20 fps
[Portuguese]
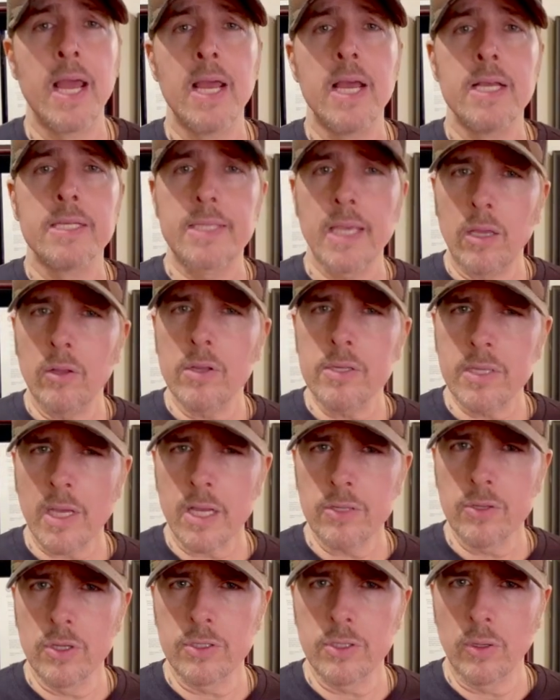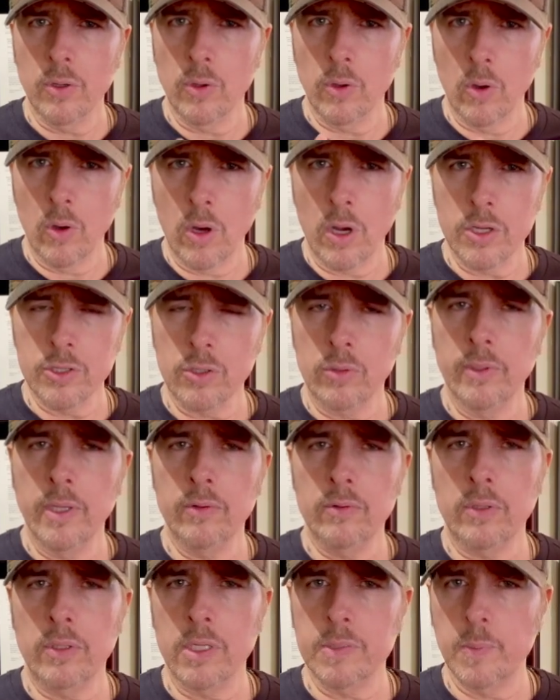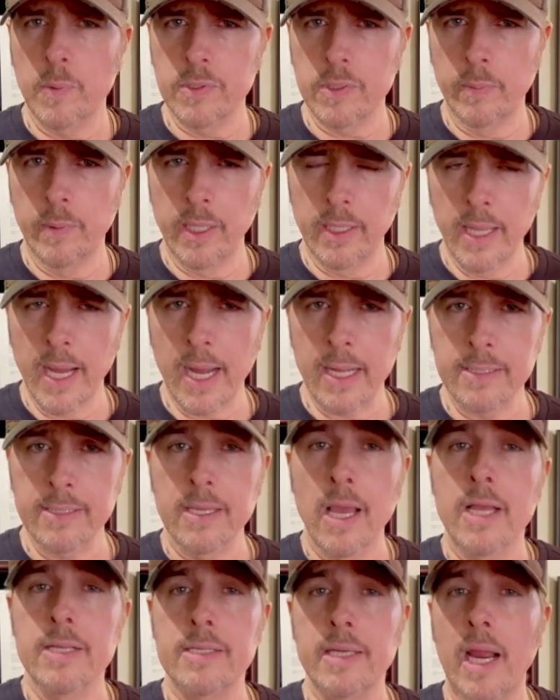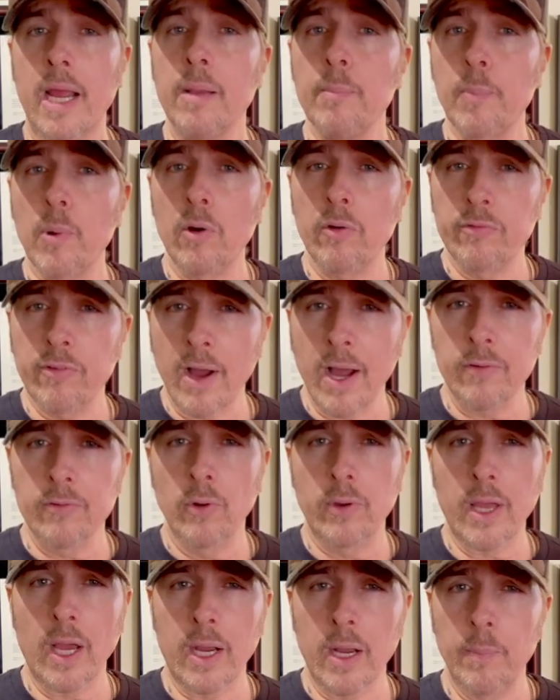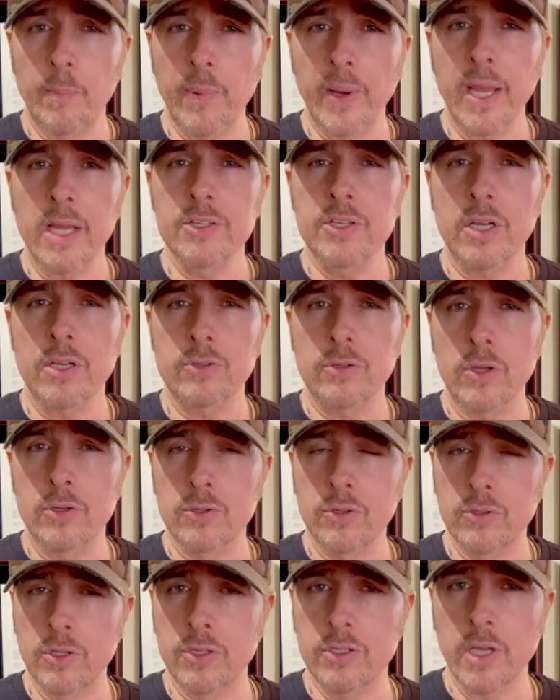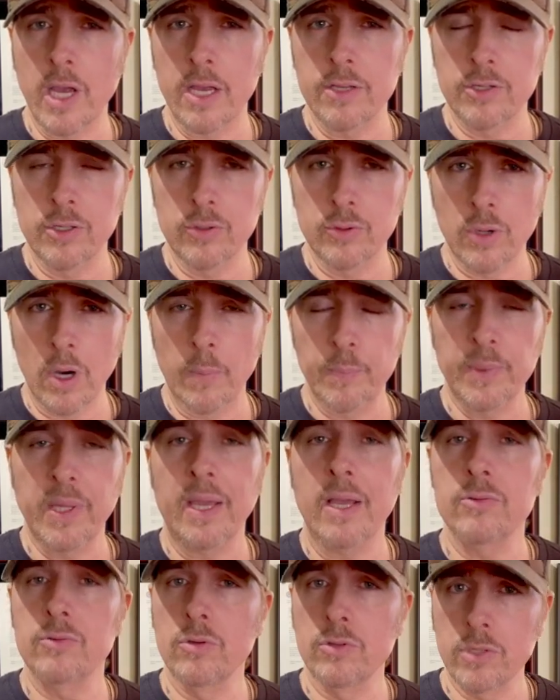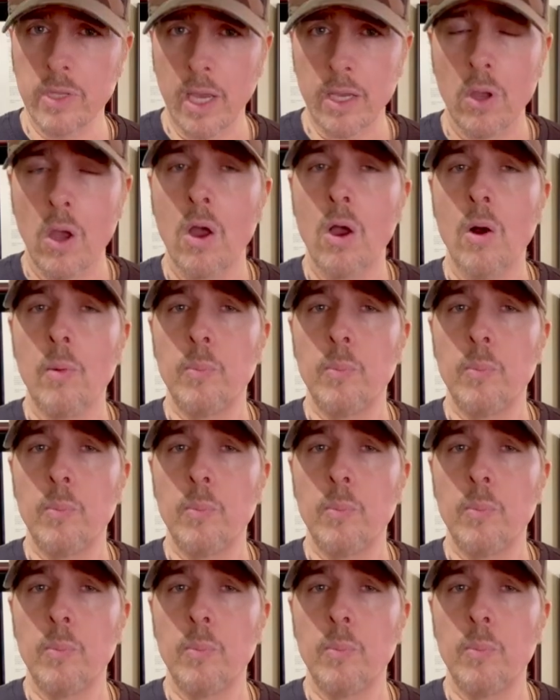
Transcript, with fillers: Seguindo esse raciocínio lógico, dentro das possibilidades, será improvável que a campanha de ações judiciais de Trump tenha sucesso.